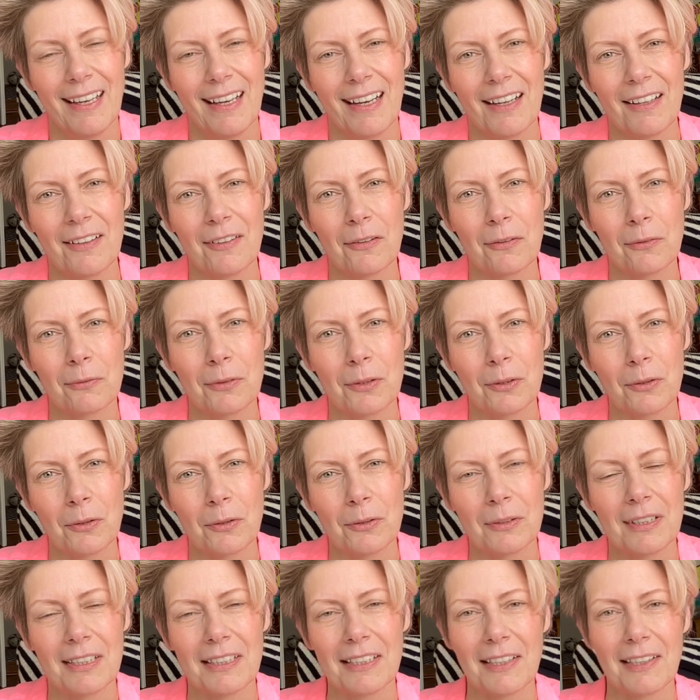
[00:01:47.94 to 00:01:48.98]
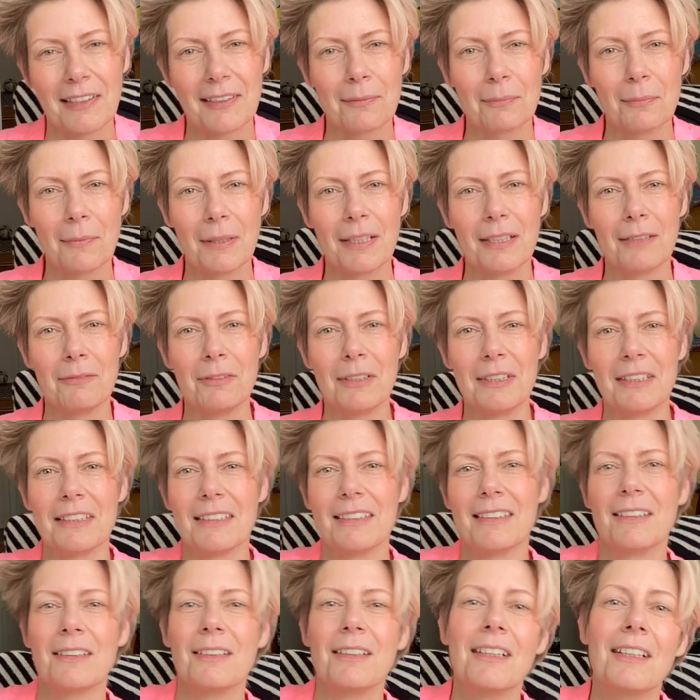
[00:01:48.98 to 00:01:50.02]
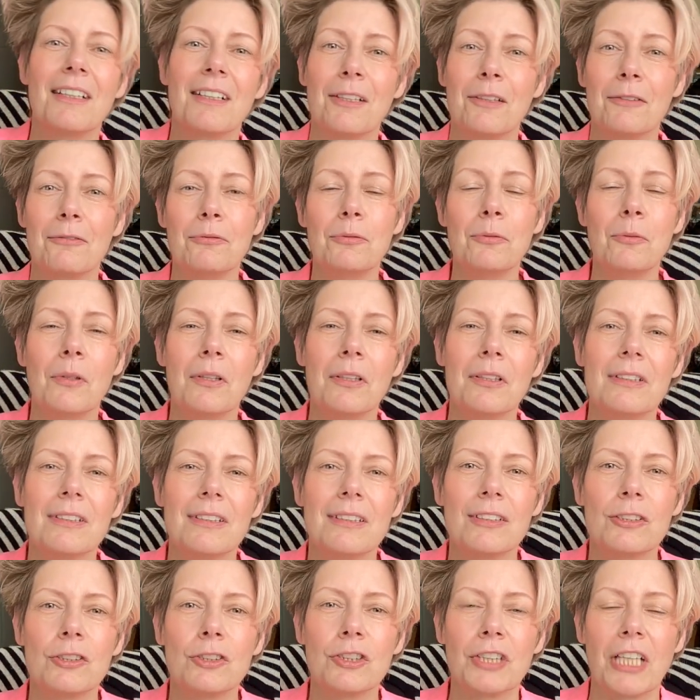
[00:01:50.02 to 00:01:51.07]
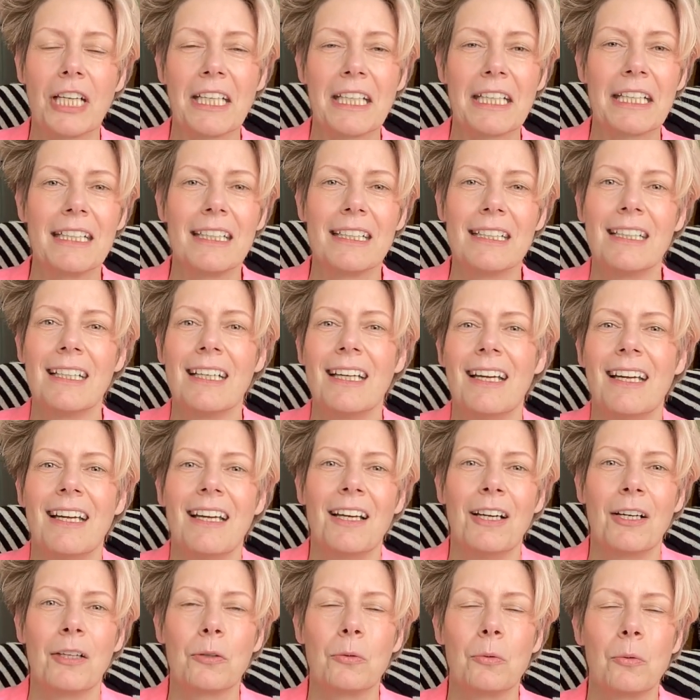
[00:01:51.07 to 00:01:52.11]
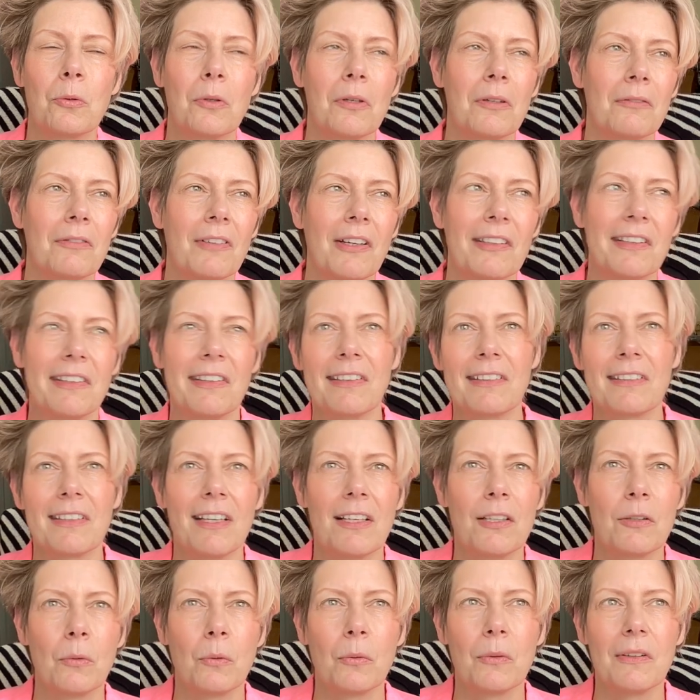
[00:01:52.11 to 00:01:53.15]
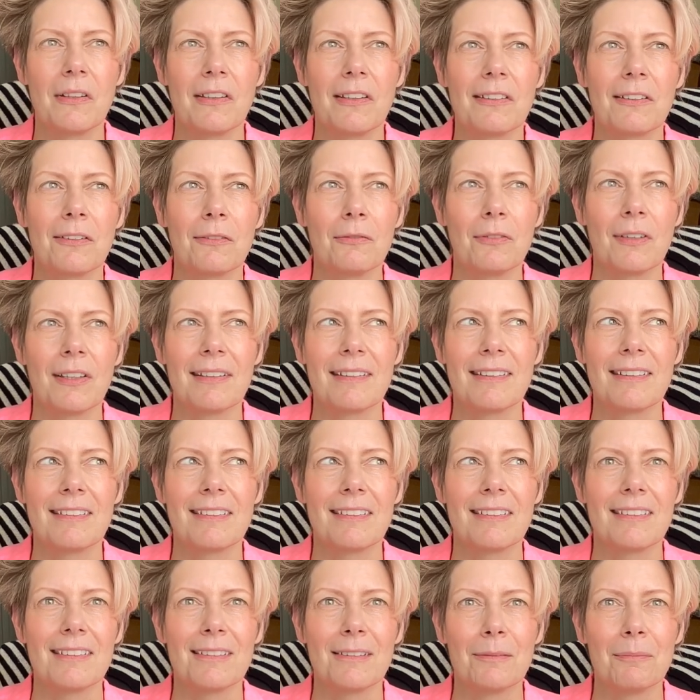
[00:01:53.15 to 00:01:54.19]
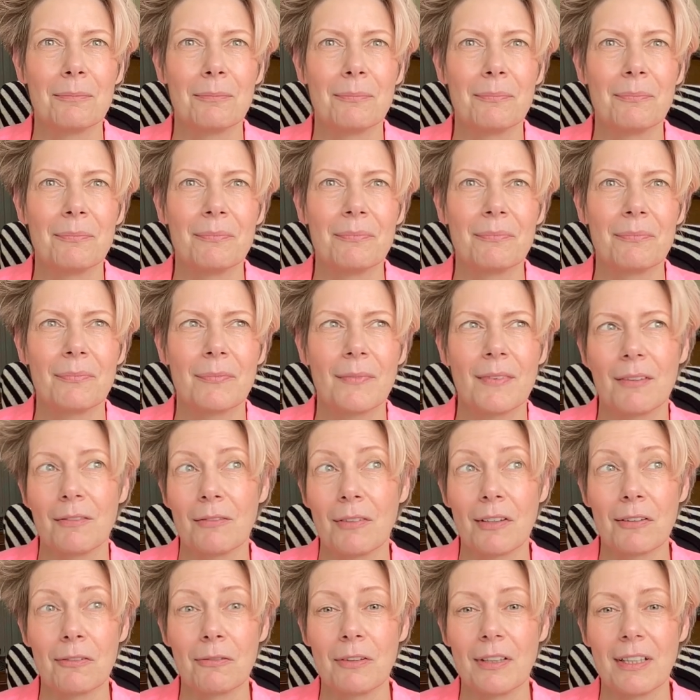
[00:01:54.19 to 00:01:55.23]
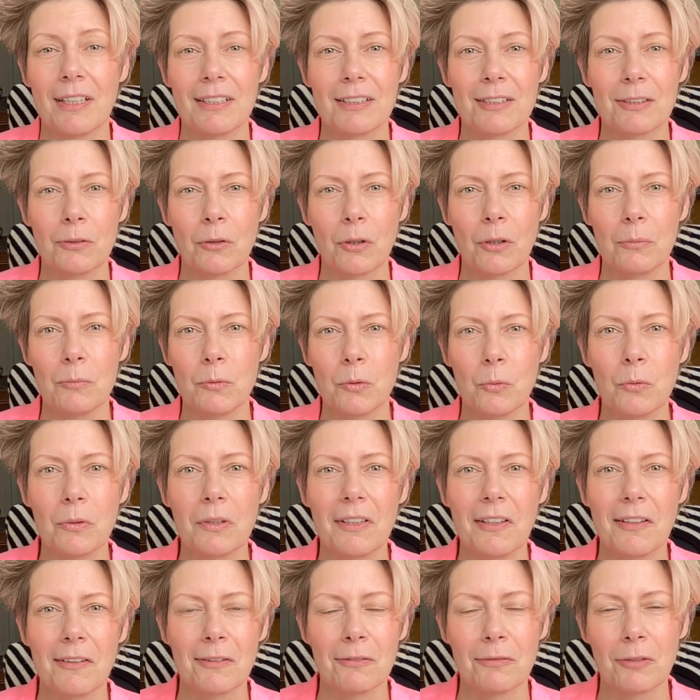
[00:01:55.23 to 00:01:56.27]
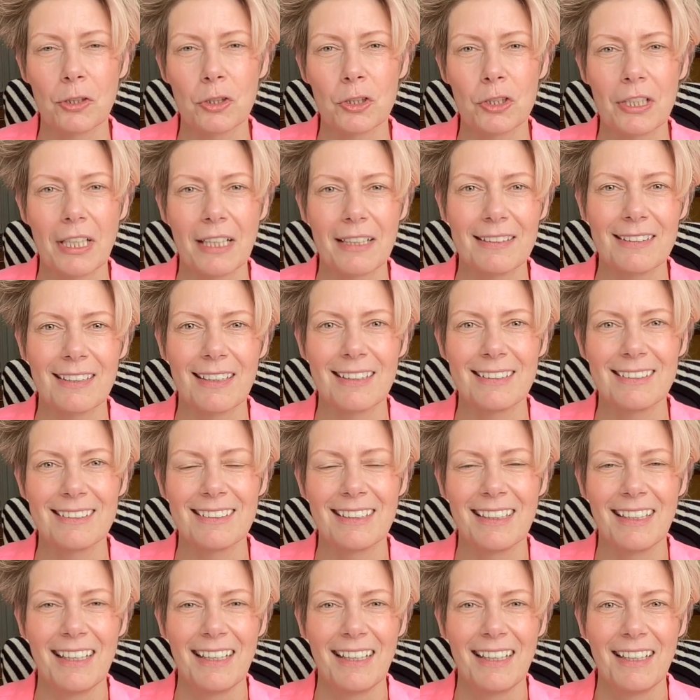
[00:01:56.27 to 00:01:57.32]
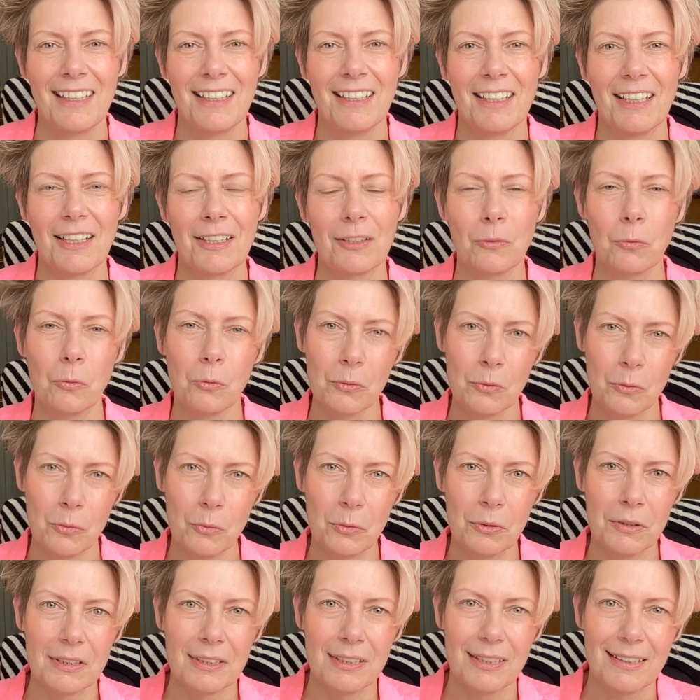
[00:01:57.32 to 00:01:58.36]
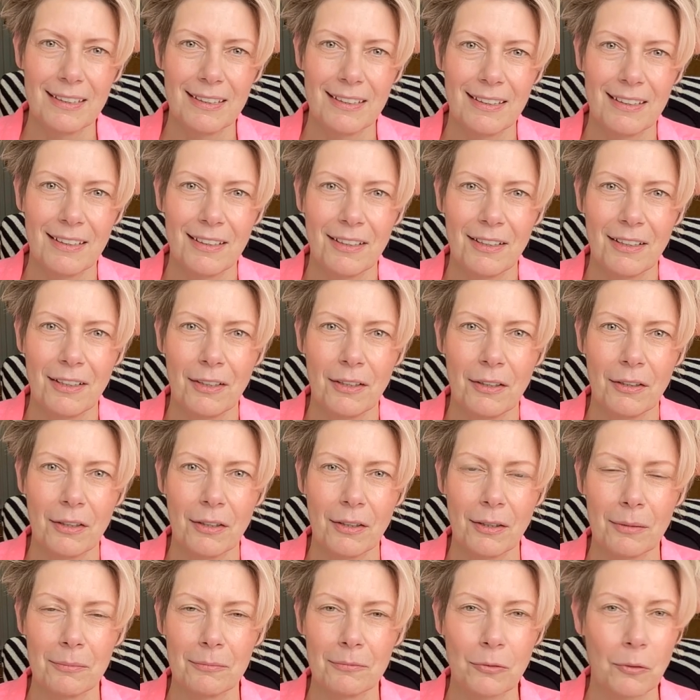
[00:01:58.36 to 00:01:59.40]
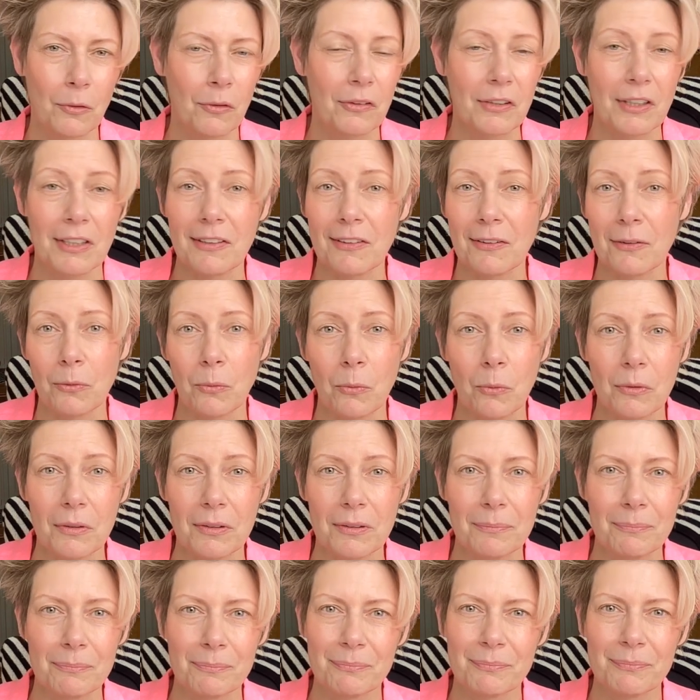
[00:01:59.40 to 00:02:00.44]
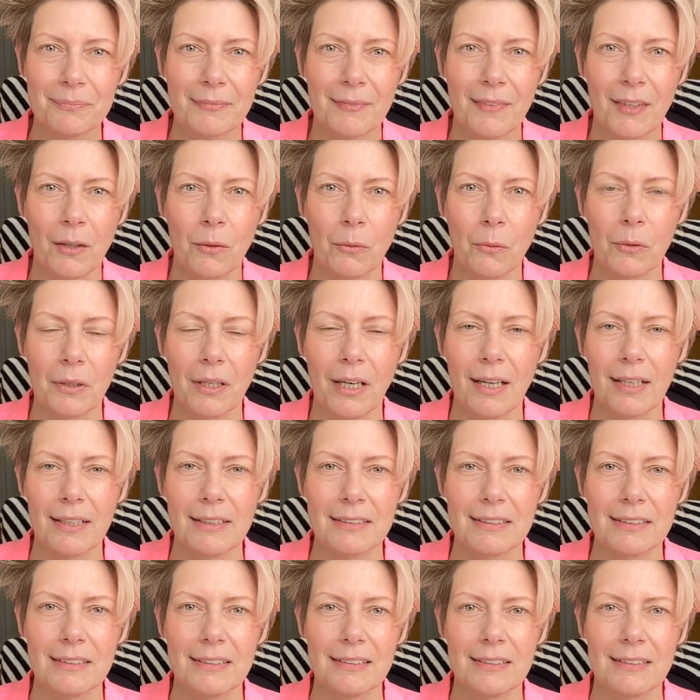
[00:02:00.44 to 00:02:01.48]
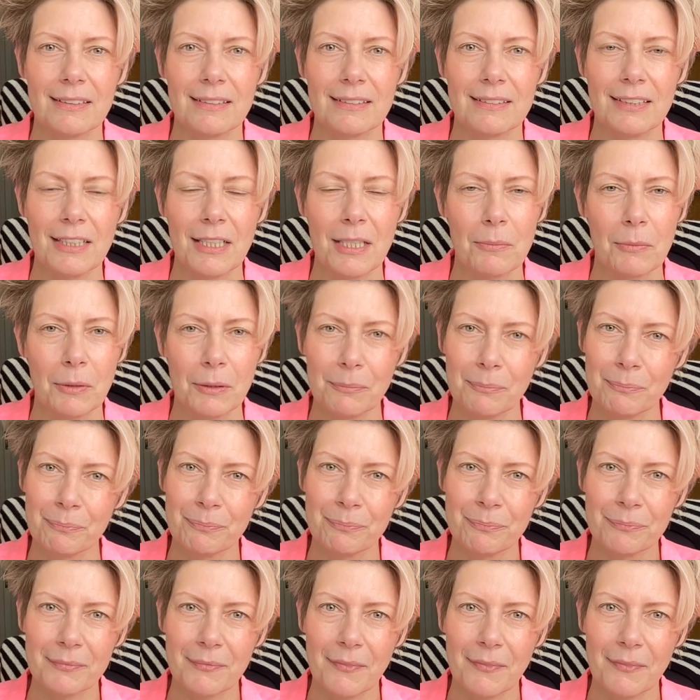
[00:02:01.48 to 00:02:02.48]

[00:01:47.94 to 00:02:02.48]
Also wir können dann erstmal wieder Gefühle checken, gucken, was ist da in uns, was, ähm, was vielleicht noch im Dunkeln sich versteckt hat an unguten ähm, Frustrationen oder alten Themen.